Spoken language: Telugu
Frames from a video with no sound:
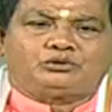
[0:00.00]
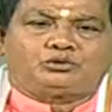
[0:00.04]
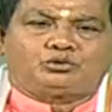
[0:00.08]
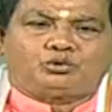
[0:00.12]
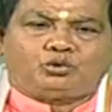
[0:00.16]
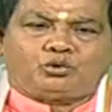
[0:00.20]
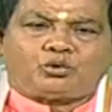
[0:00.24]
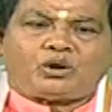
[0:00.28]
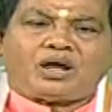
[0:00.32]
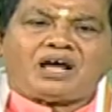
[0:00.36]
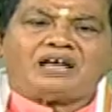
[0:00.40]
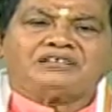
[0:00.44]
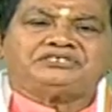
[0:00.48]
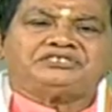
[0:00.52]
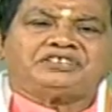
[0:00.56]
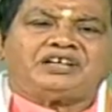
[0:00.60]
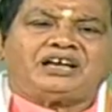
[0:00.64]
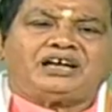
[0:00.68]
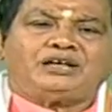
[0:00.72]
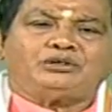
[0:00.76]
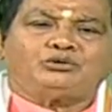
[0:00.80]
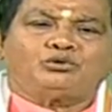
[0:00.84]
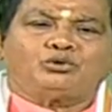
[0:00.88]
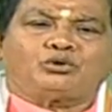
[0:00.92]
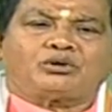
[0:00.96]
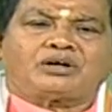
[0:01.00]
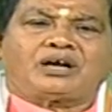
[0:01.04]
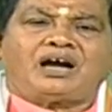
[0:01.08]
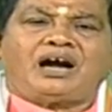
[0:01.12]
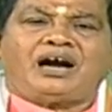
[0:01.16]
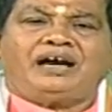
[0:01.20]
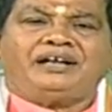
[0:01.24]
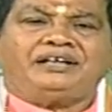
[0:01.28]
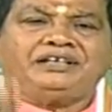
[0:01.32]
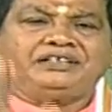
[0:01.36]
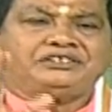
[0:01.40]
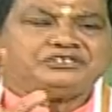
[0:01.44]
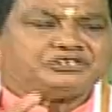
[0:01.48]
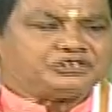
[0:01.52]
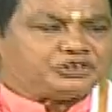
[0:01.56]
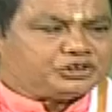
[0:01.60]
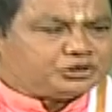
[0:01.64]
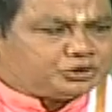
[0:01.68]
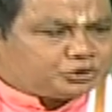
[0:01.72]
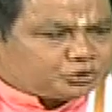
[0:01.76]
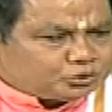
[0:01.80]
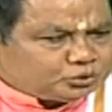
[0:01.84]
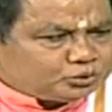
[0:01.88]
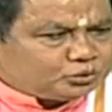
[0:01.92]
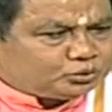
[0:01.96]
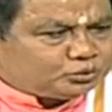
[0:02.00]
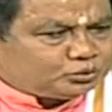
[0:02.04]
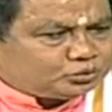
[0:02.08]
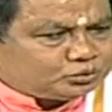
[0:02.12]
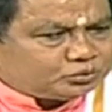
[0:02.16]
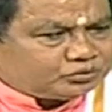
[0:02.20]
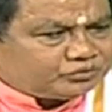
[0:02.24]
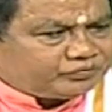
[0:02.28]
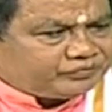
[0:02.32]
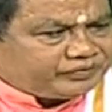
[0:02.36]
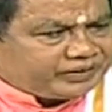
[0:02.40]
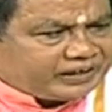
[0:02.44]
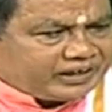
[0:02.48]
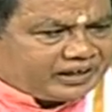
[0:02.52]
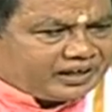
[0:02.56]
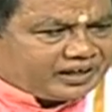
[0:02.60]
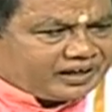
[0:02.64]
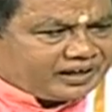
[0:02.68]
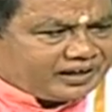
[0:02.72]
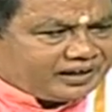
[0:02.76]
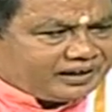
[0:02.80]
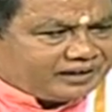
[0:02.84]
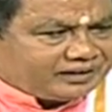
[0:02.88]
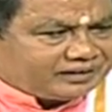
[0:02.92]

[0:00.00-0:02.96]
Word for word: దురాశ దుఃఖానికి చేటు విన్నారా